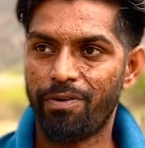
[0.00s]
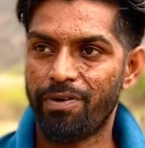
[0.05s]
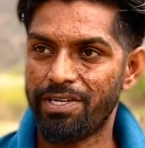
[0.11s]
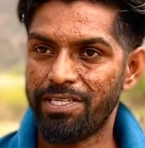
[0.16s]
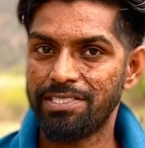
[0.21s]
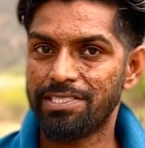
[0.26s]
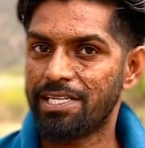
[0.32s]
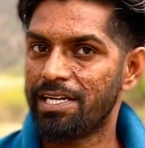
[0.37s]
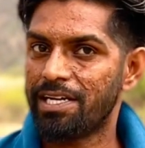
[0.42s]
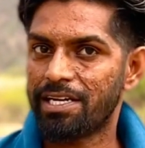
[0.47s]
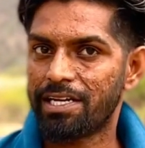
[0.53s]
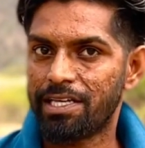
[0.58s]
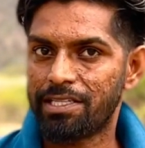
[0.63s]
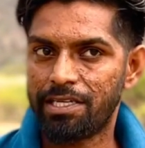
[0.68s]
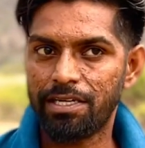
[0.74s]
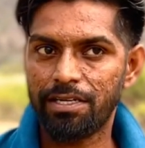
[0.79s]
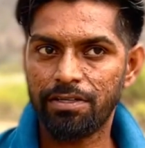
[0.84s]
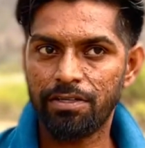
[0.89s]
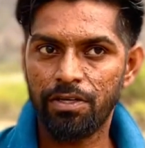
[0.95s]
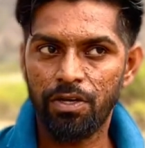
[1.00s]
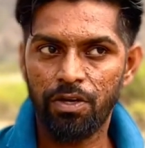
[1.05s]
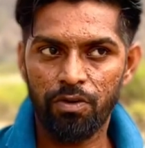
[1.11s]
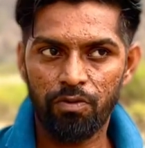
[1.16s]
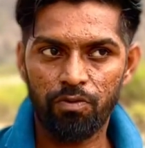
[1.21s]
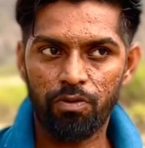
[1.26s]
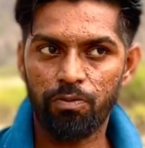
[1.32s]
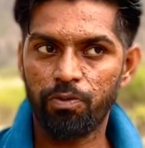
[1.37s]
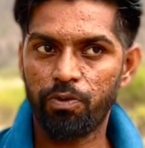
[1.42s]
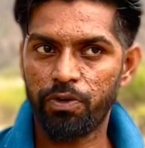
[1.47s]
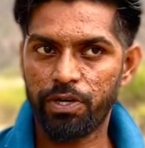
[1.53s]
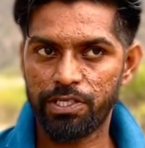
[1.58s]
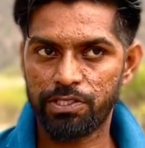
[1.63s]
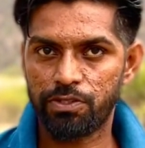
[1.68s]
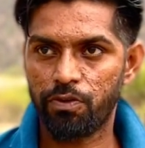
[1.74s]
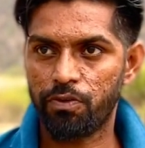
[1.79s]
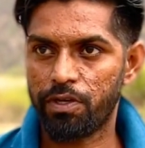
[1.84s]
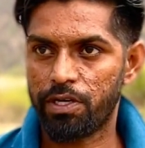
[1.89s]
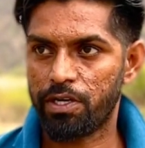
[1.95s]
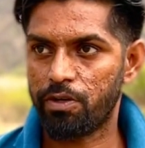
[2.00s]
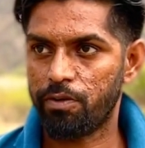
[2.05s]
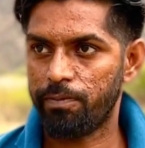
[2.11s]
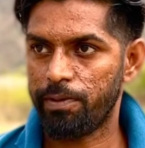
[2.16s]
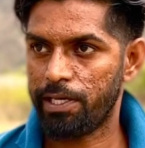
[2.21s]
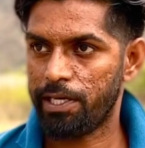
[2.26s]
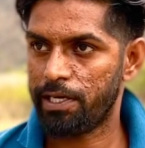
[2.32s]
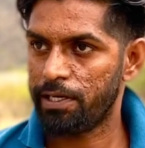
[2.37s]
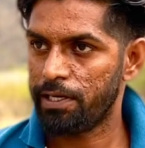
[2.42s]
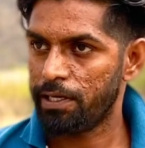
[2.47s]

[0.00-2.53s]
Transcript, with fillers: ऑरेंज कलर का था वो हमको रेस्क्यू करने को मिला